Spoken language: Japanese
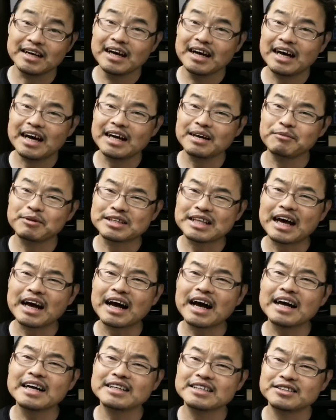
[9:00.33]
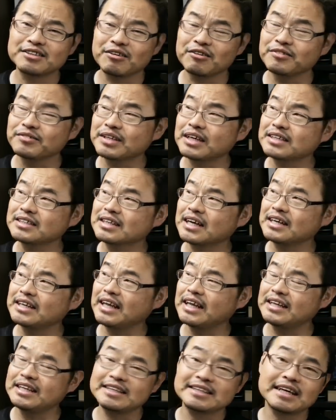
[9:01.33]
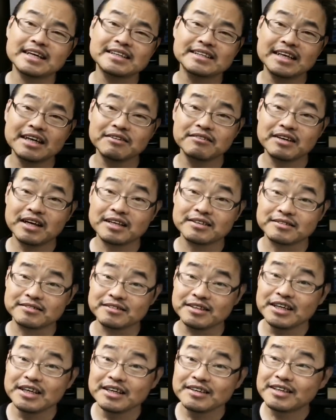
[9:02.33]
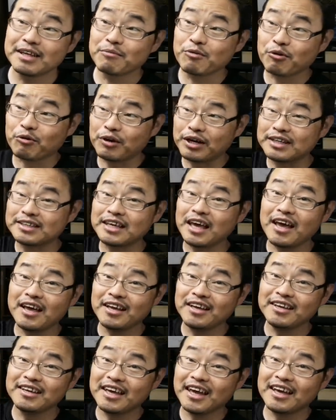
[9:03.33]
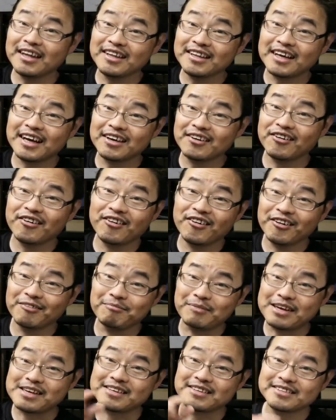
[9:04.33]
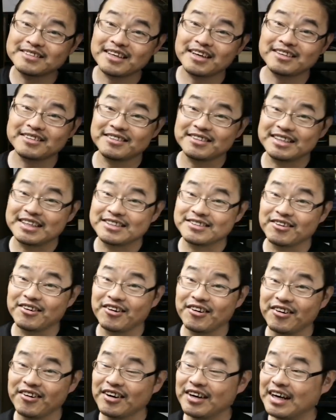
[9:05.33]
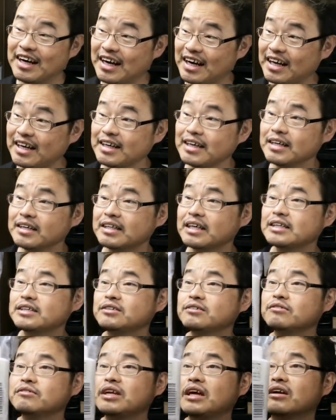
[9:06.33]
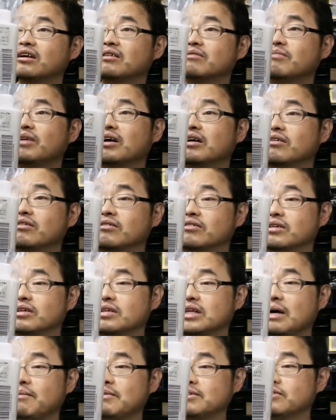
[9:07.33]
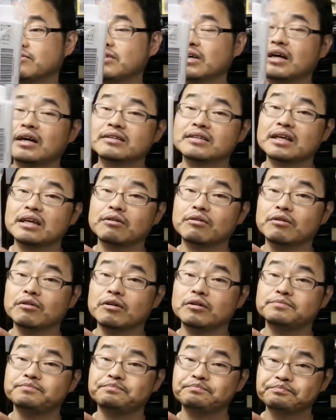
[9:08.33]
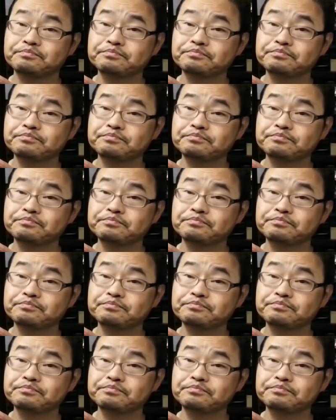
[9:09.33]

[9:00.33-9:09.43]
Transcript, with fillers: か。あれも高いでしょ確かね、2、3000円ぐらいする。でもこれ1000円だよ。めっちゃ安いでしょはい。で、一応ね、まあ、アマゾンで買ったらこの、